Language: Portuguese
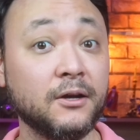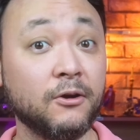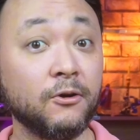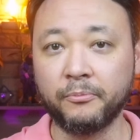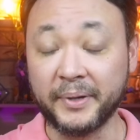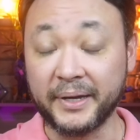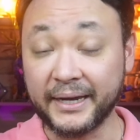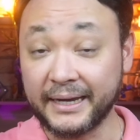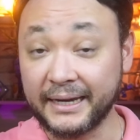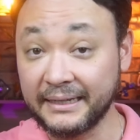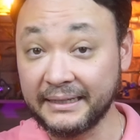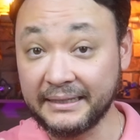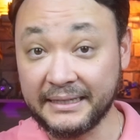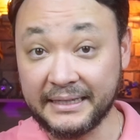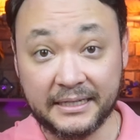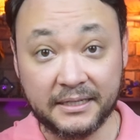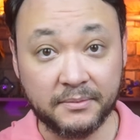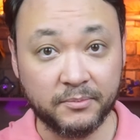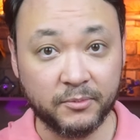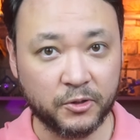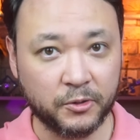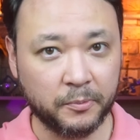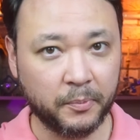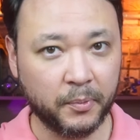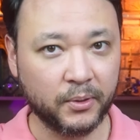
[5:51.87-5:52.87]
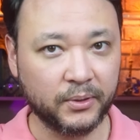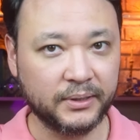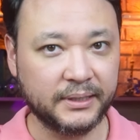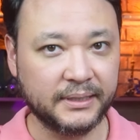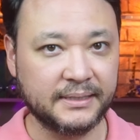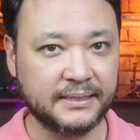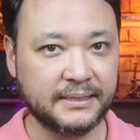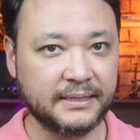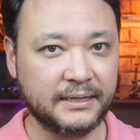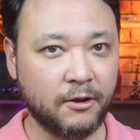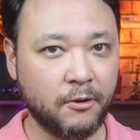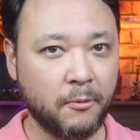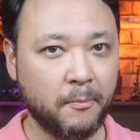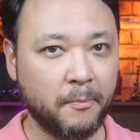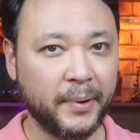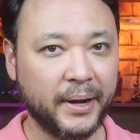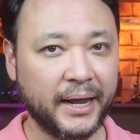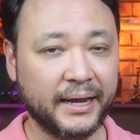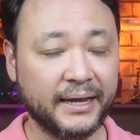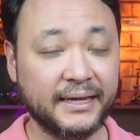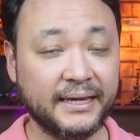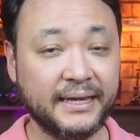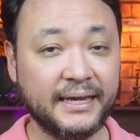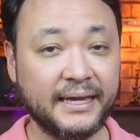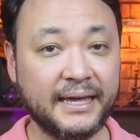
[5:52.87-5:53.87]
um mecanismo de proteção para
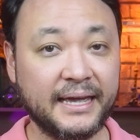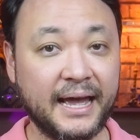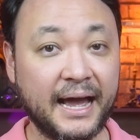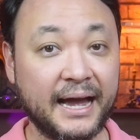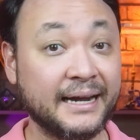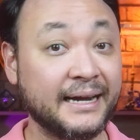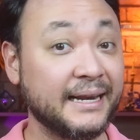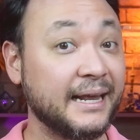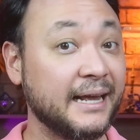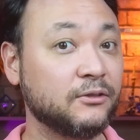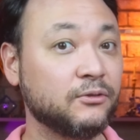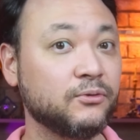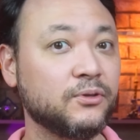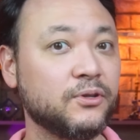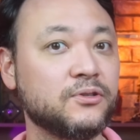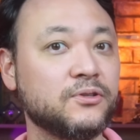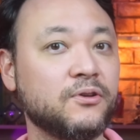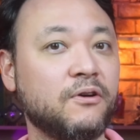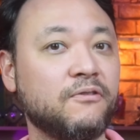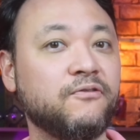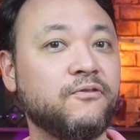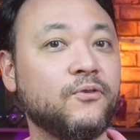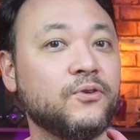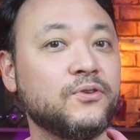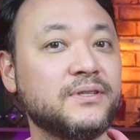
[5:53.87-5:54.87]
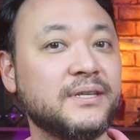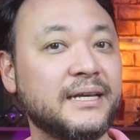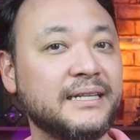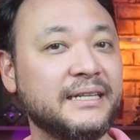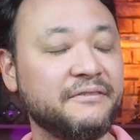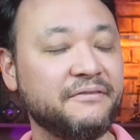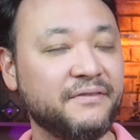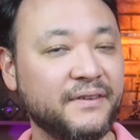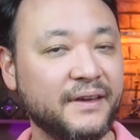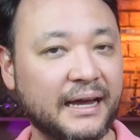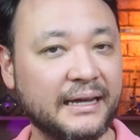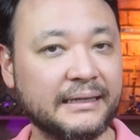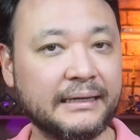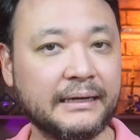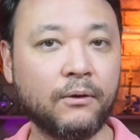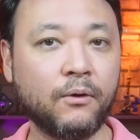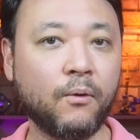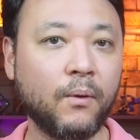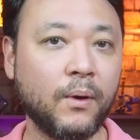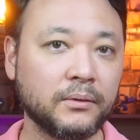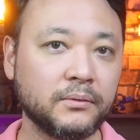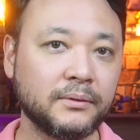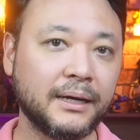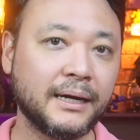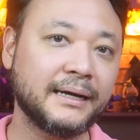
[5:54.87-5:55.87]
que a criatura só fosse aliviada
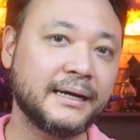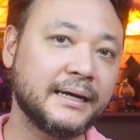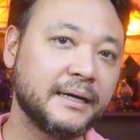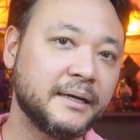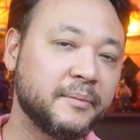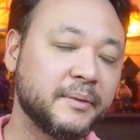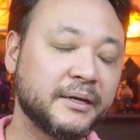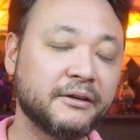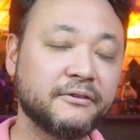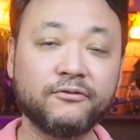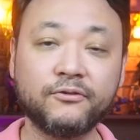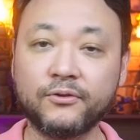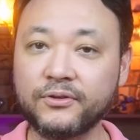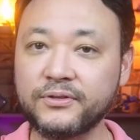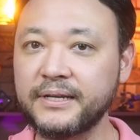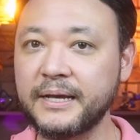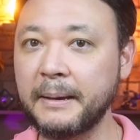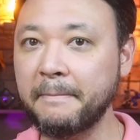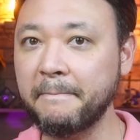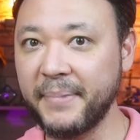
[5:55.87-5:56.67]
quando a câmara fosse